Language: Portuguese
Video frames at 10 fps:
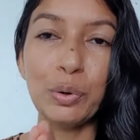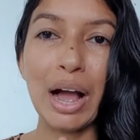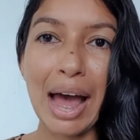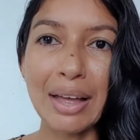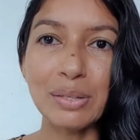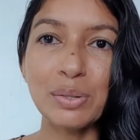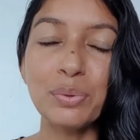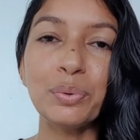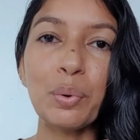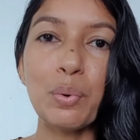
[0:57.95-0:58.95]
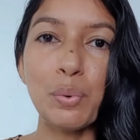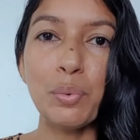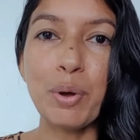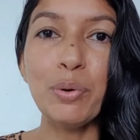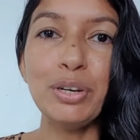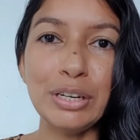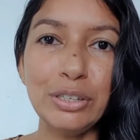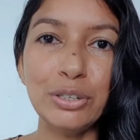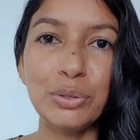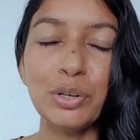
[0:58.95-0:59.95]
No caso, o meu
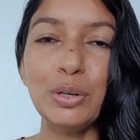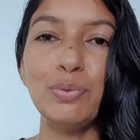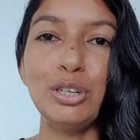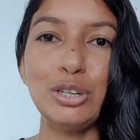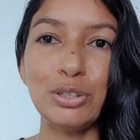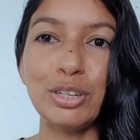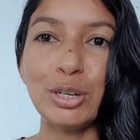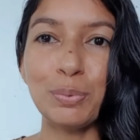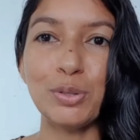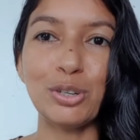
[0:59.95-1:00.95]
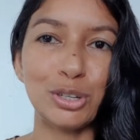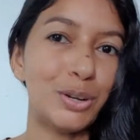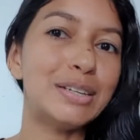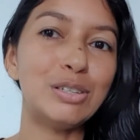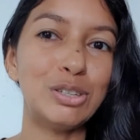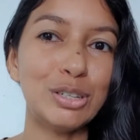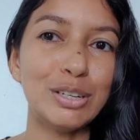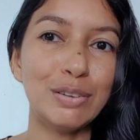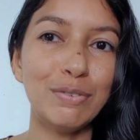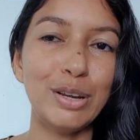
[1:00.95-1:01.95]
nicho e o nicho das pessoas que estão assistindo
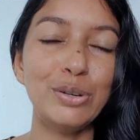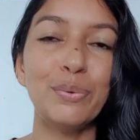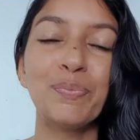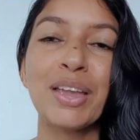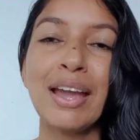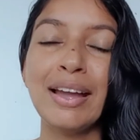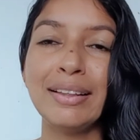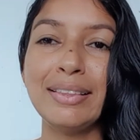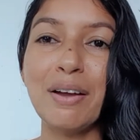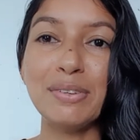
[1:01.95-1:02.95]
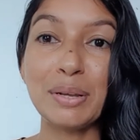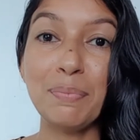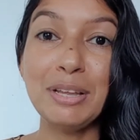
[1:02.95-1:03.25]
esse vídeo deve ser